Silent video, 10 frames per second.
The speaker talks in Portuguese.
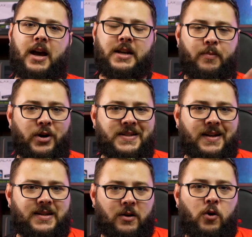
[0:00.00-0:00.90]
Aí depois, se você
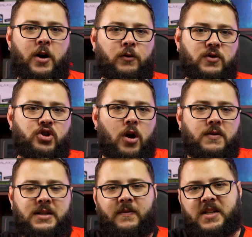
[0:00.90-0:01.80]
quiser colocar outros
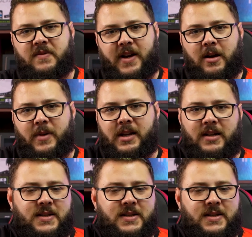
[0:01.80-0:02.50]
jogos, você vê se vai caber nele,